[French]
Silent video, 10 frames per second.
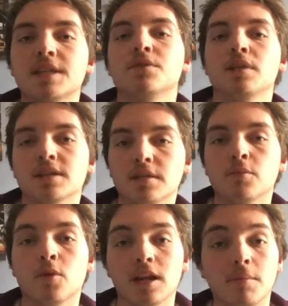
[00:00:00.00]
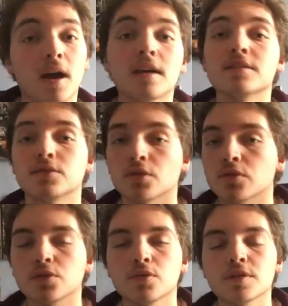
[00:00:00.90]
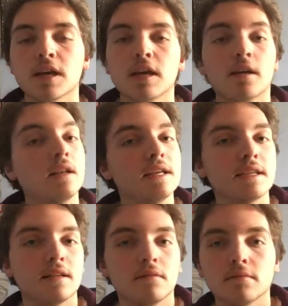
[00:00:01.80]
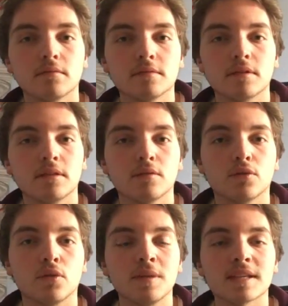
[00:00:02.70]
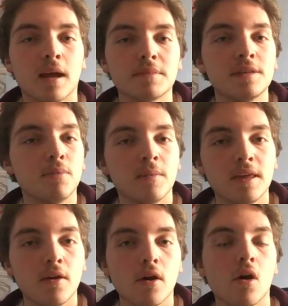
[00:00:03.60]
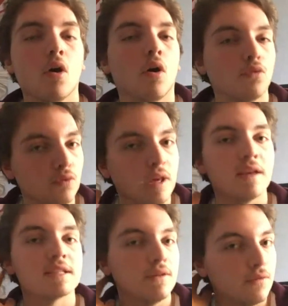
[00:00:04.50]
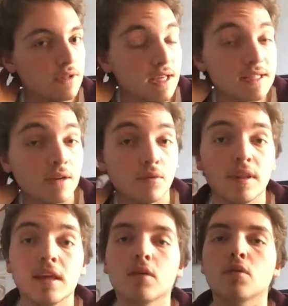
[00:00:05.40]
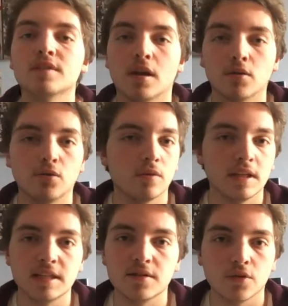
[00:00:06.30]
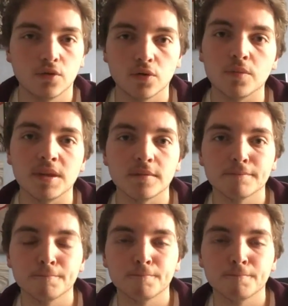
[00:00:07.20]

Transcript: qui sollicitent moins les basses, ce genre de choses, euh, l'autonomie sera un petit peu meilleure. En tout cas, ce qu'il faut dire, c'est qu'on est aux alentours des 10 heures d'autonomie.